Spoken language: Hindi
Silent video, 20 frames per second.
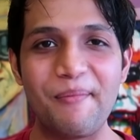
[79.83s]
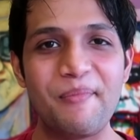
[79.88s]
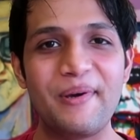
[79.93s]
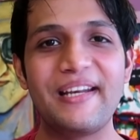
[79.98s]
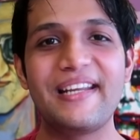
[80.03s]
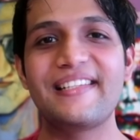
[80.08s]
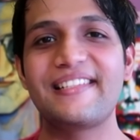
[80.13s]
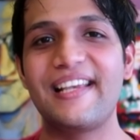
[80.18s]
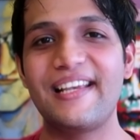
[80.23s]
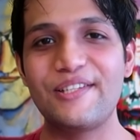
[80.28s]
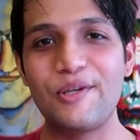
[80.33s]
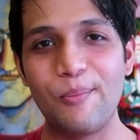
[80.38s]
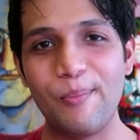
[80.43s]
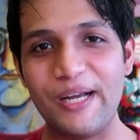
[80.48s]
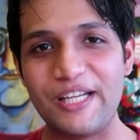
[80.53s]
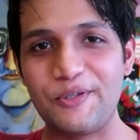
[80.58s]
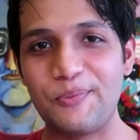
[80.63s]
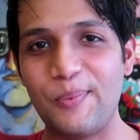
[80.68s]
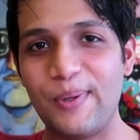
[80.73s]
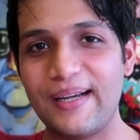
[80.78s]
मेमोरीज है जो
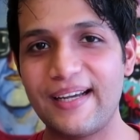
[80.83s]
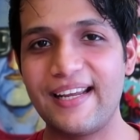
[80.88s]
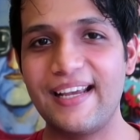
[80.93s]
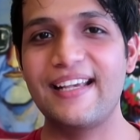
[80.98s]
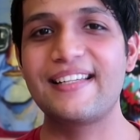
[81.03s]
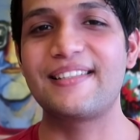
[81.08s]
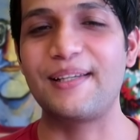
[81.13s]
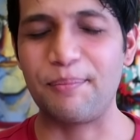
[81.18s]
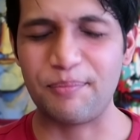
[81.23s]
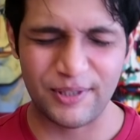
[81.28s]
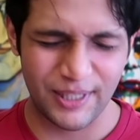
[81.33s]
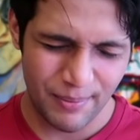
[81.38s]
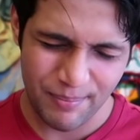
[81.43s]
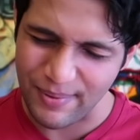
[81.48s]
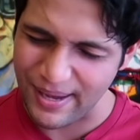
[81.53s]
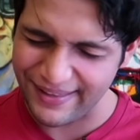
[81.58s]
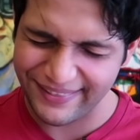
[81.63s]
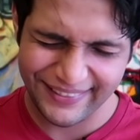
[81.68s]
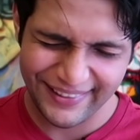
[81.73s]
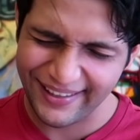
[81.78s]
बचपन के सबसे
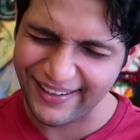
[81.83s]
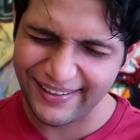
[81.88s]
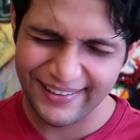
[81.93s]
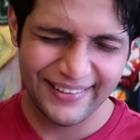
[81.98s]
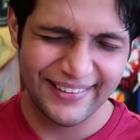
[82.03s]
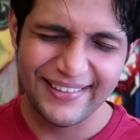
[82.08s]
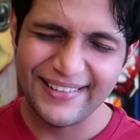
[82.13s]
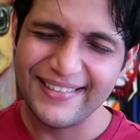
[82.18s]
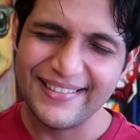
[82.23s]
बेहतर